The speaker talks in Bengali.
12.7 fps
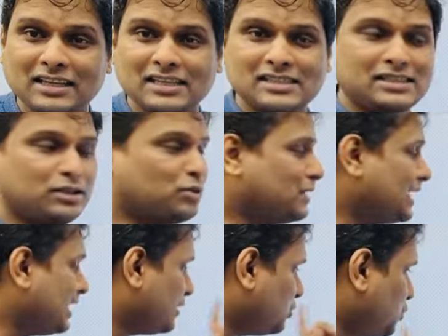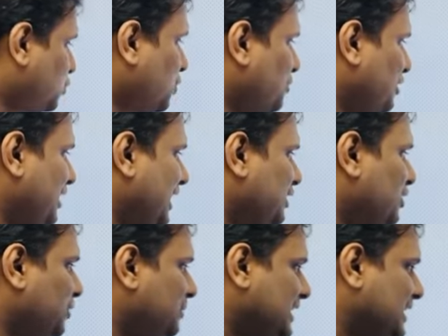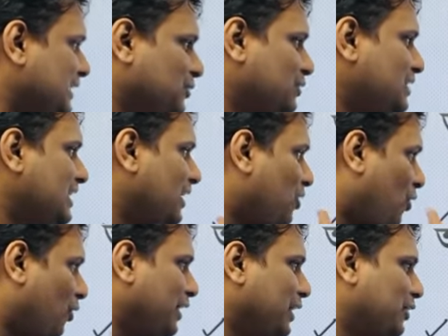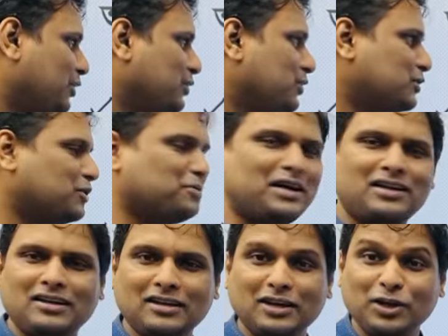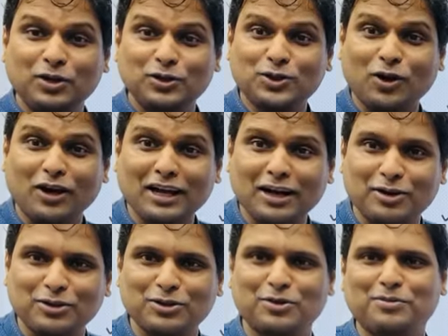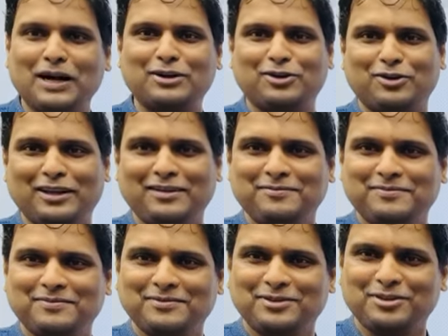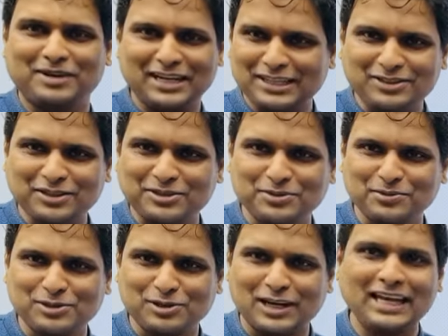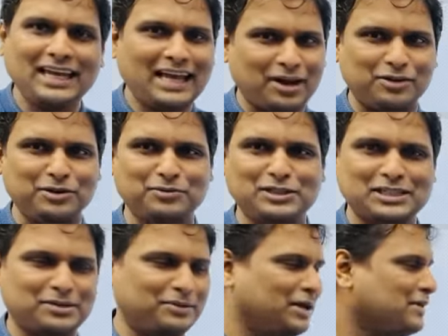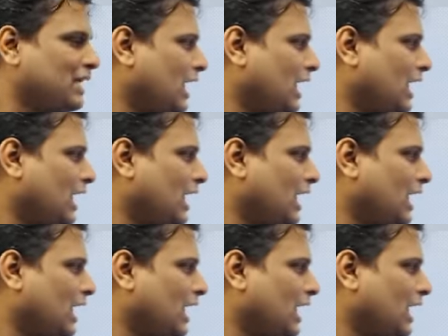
যে তোমাকে একটা সূত্র মনে রাখতে হবে সেটা হচ্ছে অঙ্কের অন্তর সমান সংখ্যার অন্তর্ভাগ নয় তোমরা নিশ্চয়ই কিছু বুঝো নাই এখনই বুঝে যাবা